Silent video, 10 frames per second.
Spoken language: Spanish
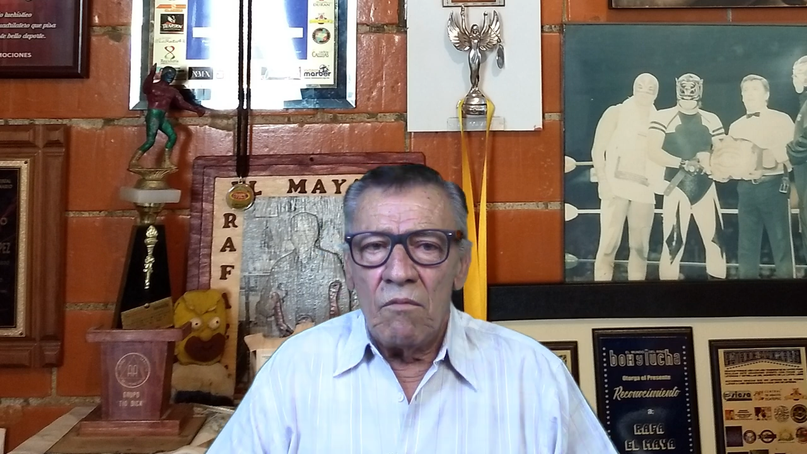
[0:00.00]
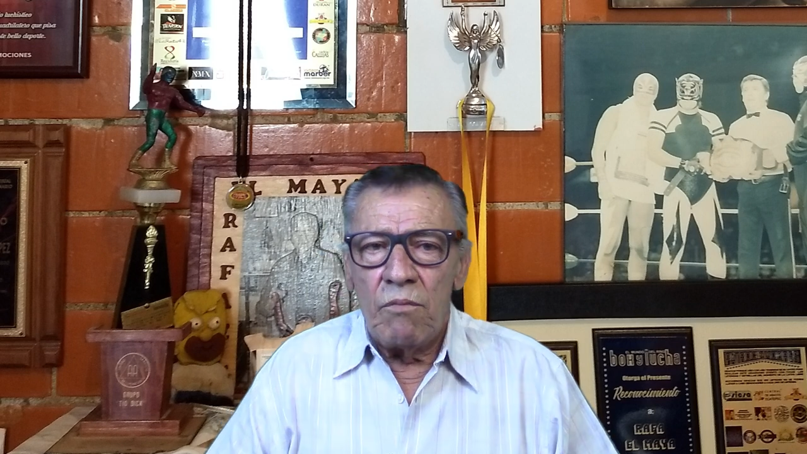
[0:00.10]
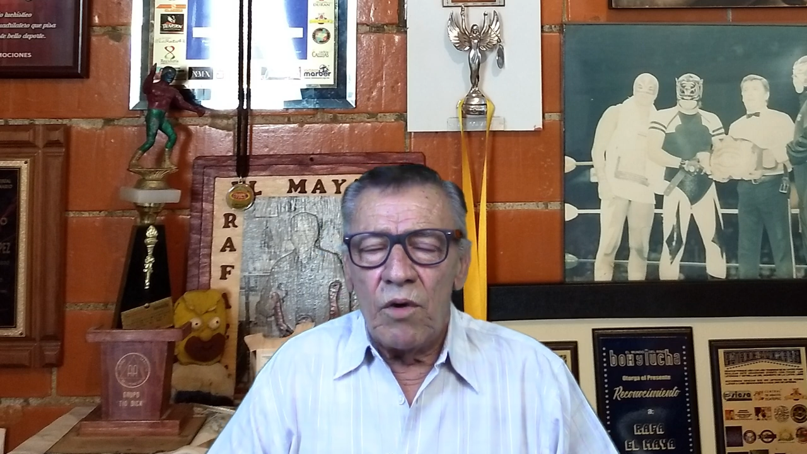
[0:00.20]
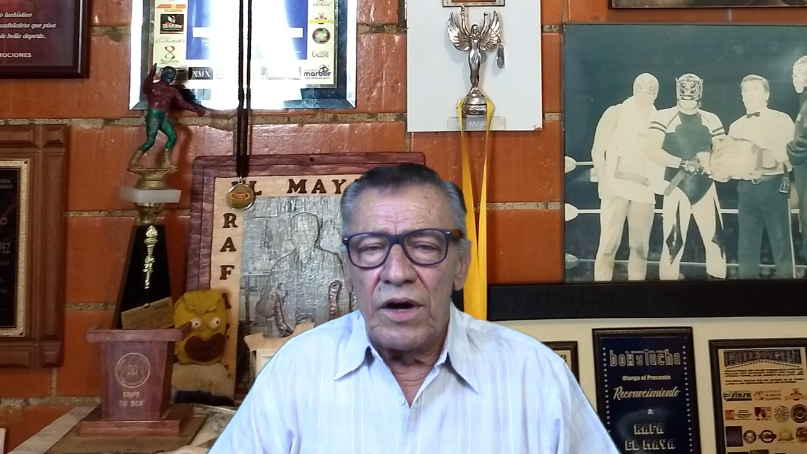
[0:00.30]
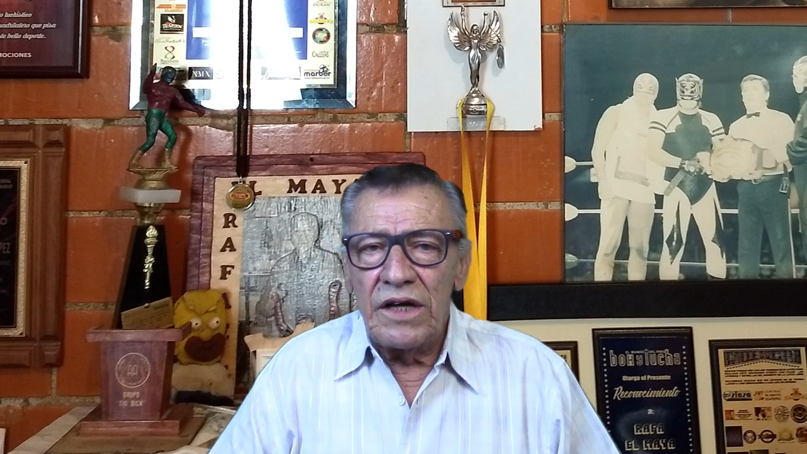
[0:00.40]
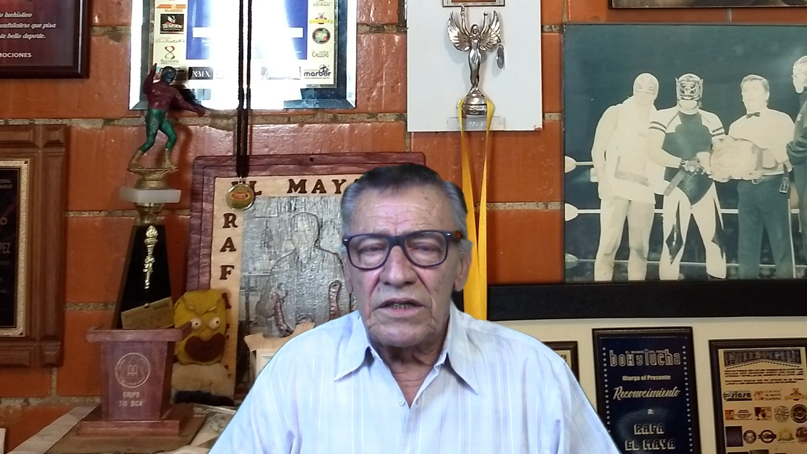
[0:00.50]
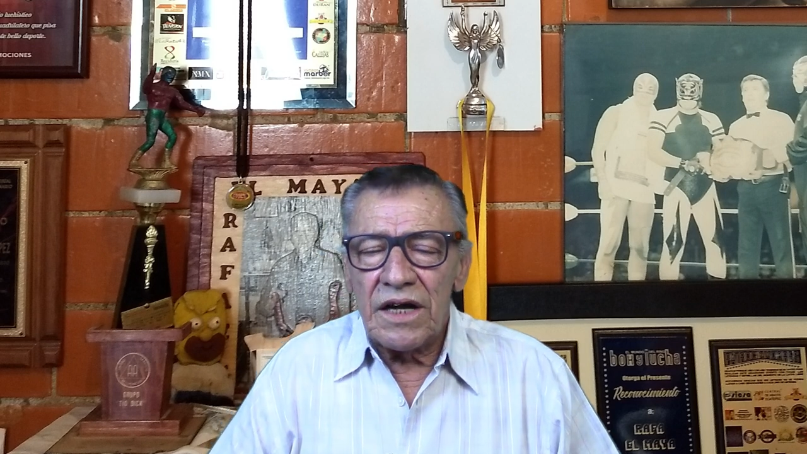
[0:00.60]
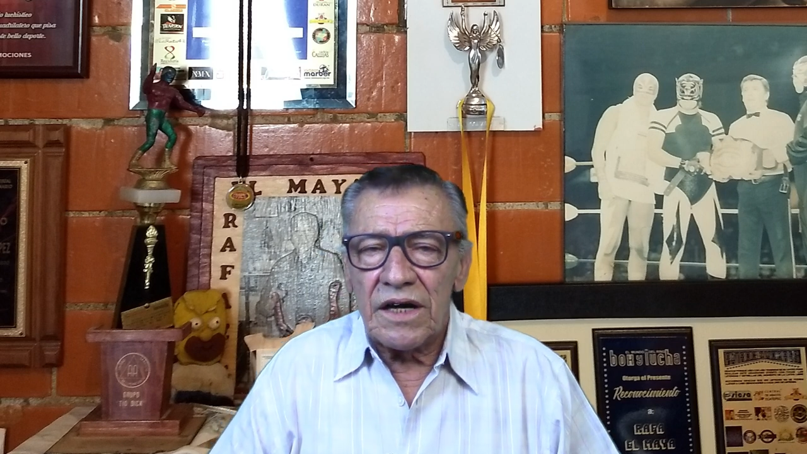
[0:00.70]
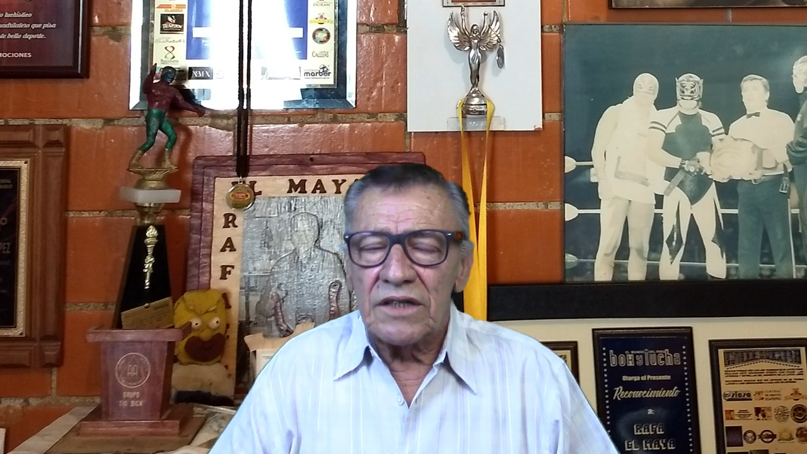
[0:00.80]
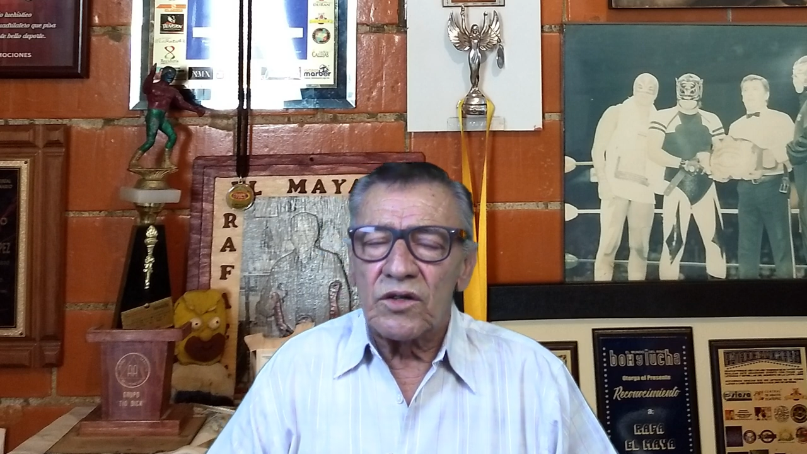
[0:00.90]
Por esa
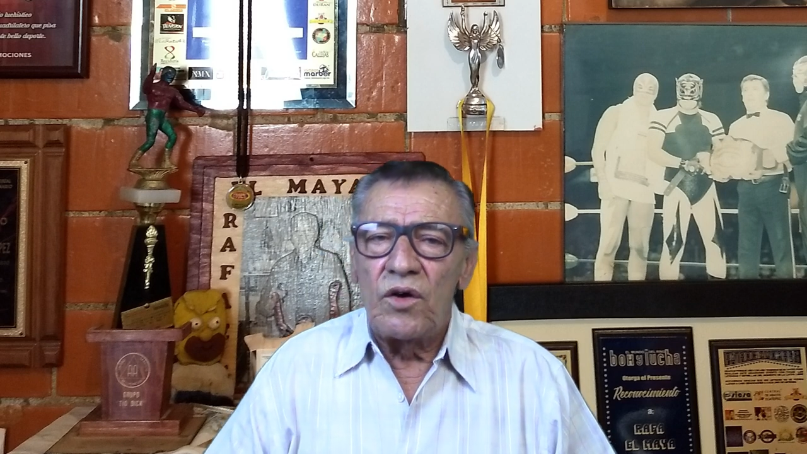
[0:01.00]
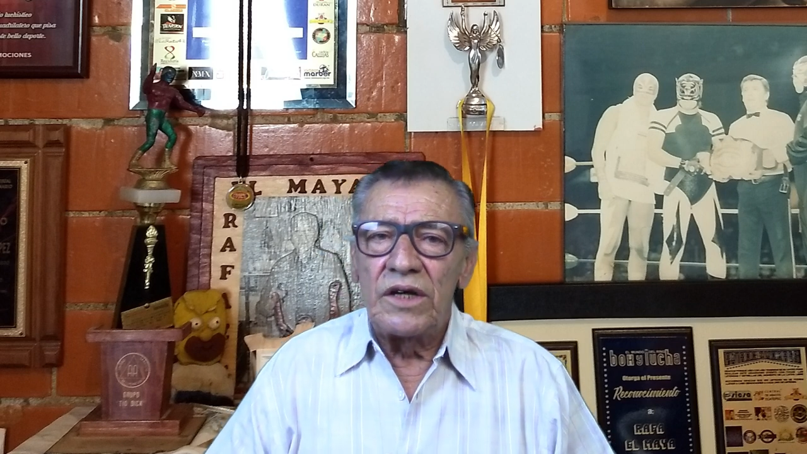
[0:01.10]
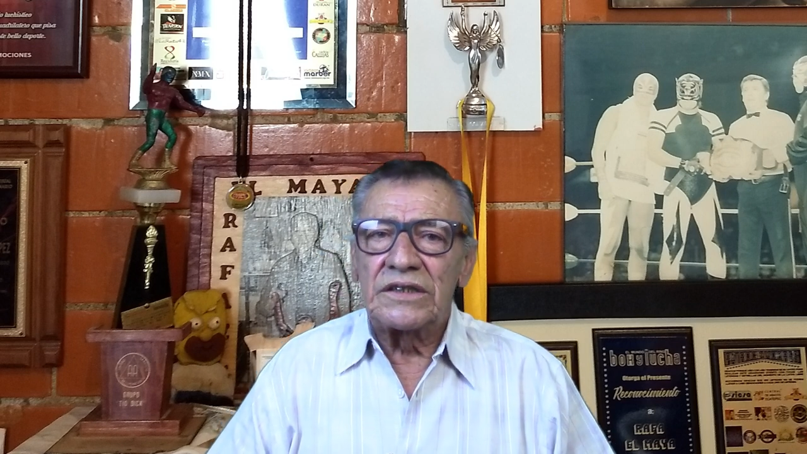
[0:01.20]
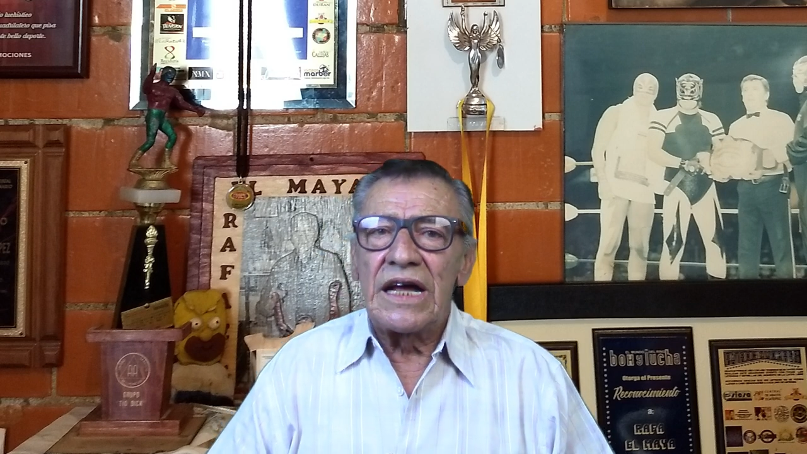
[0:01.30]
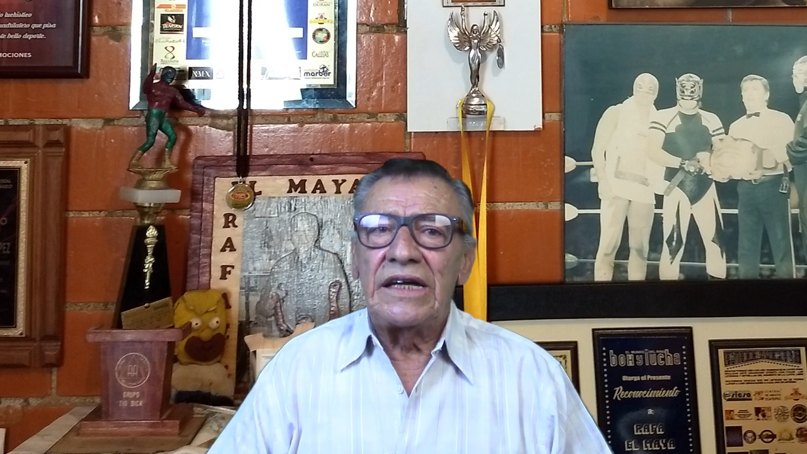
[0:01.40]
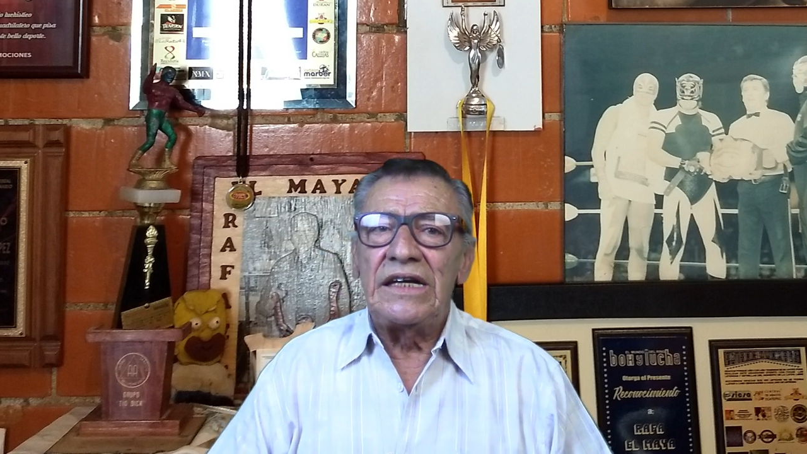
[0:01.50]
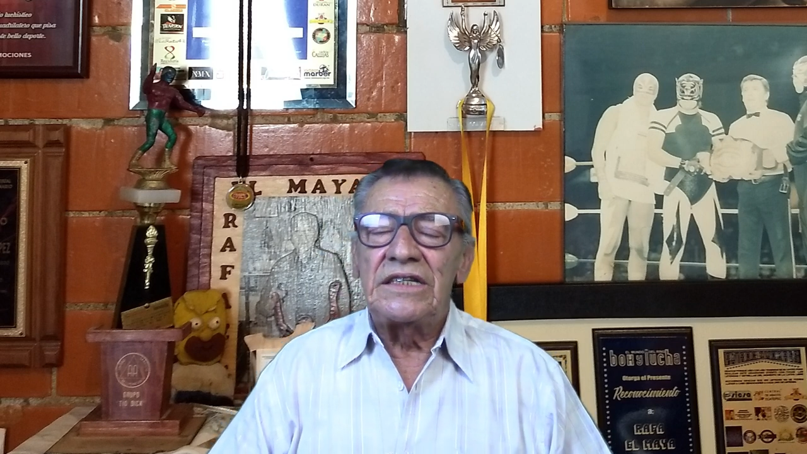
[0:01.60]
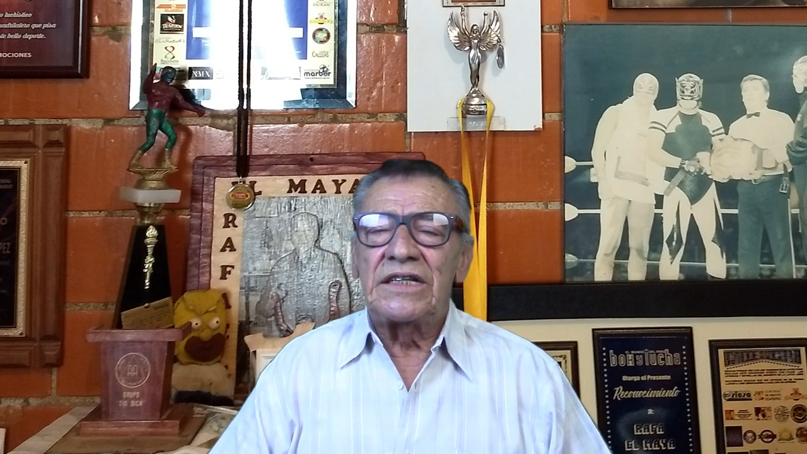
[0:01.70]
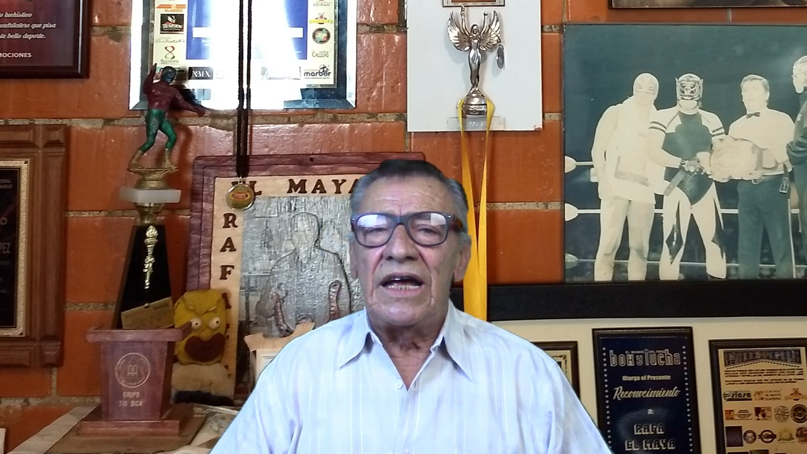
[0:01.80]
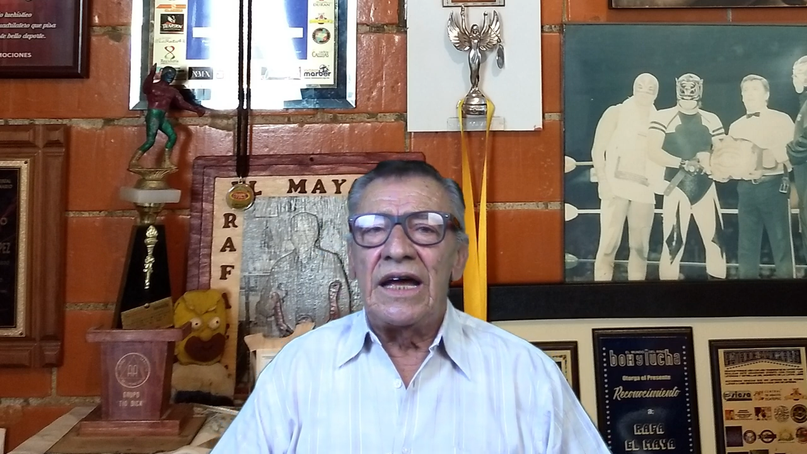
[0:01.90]
razón es que
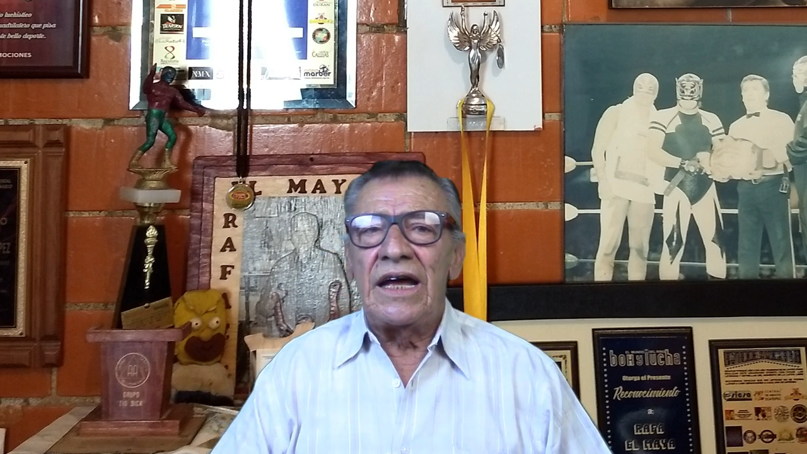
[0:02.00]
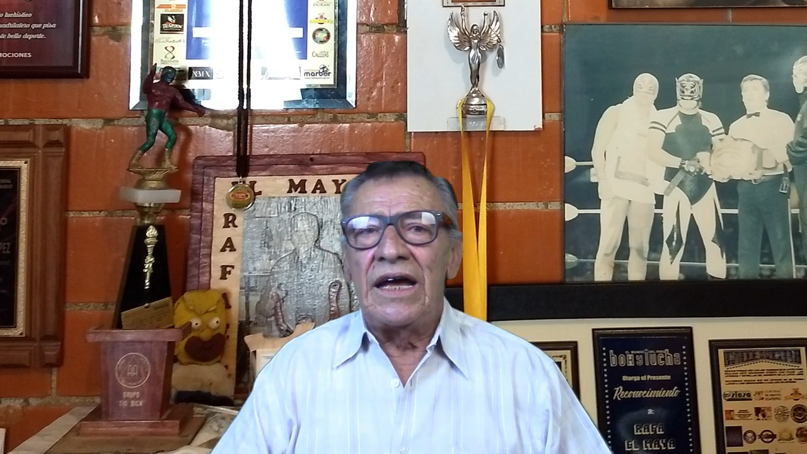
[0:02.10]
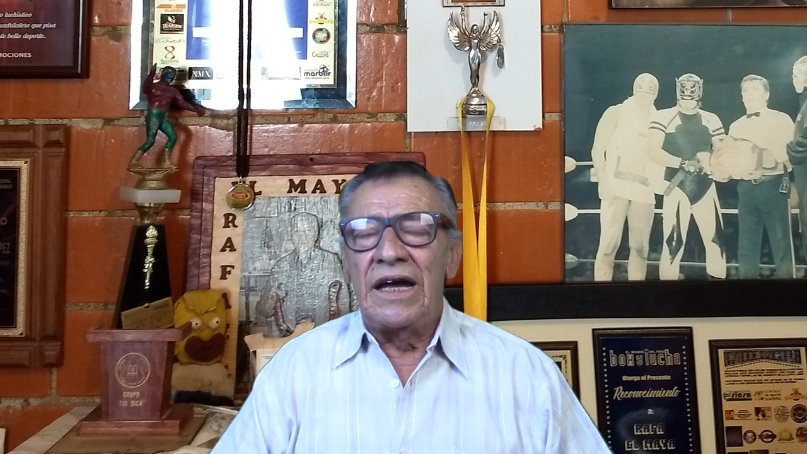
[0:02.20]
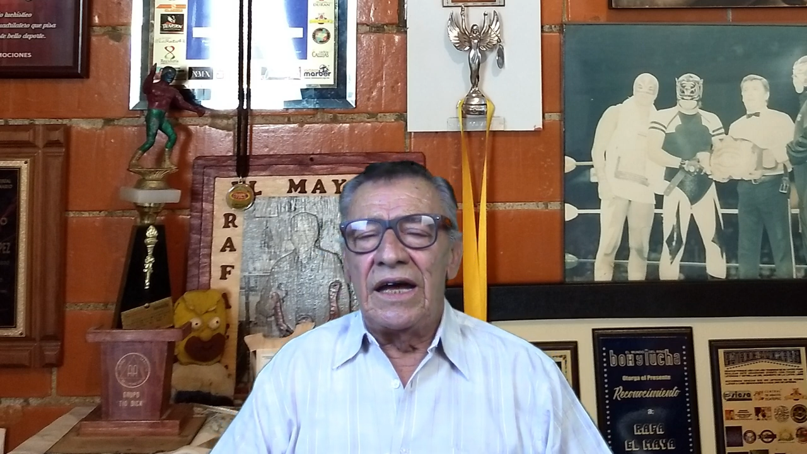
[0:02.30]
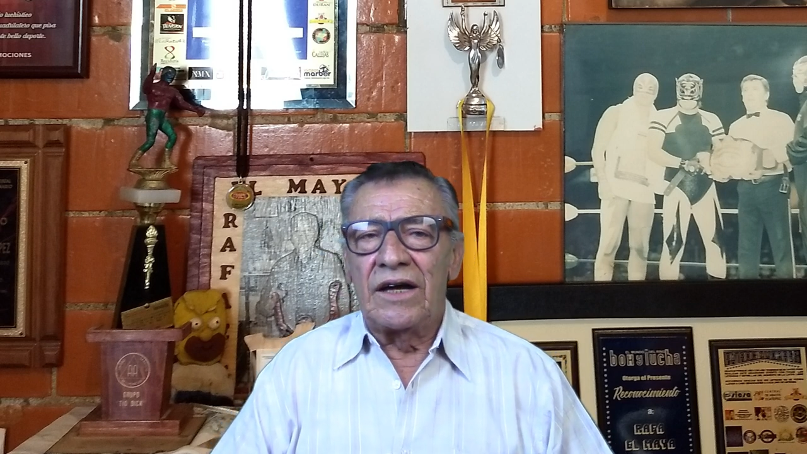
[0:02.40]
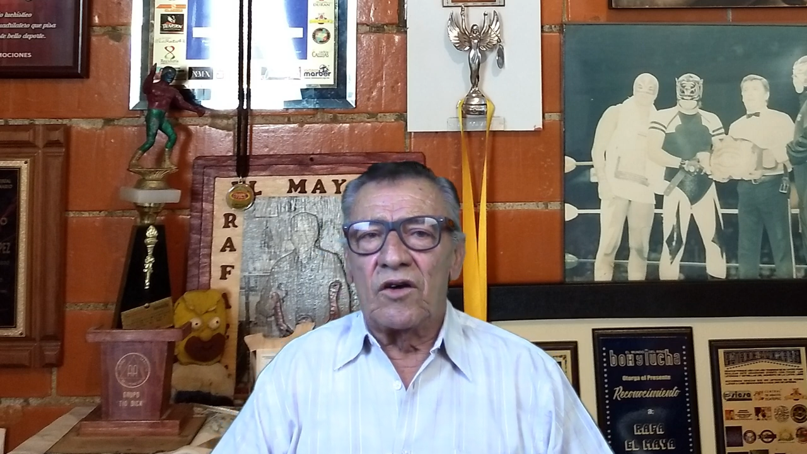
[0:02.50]
quise eh,